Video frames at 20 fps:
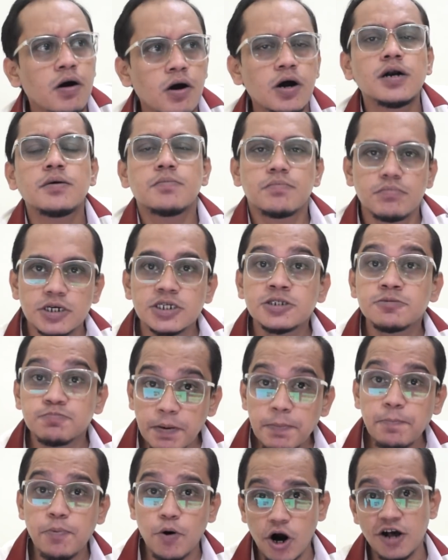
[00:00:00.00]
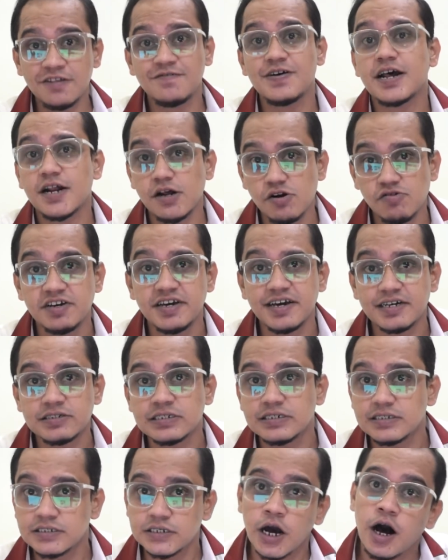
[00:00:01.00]
और इस पर बहुत वायरल हुई ये
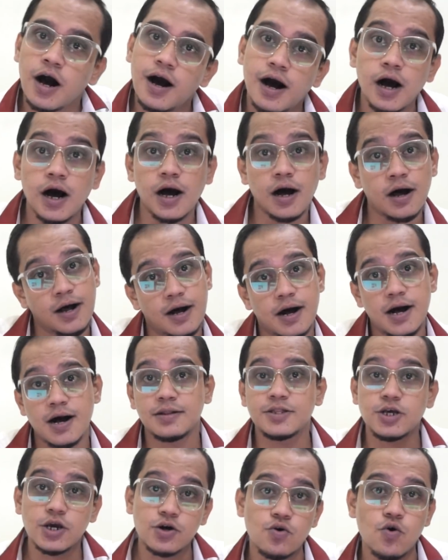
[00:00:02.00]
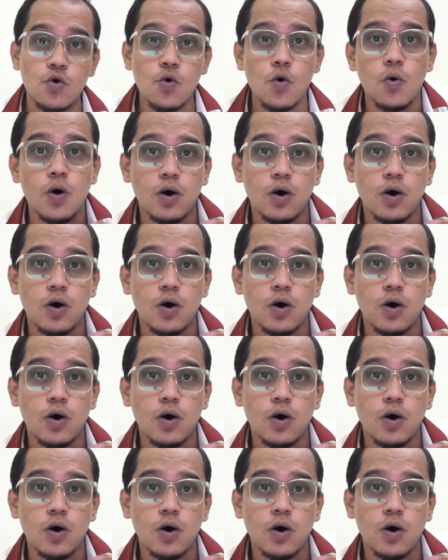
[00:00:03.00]
चीज़ की हाँ हाँ हाँ देखो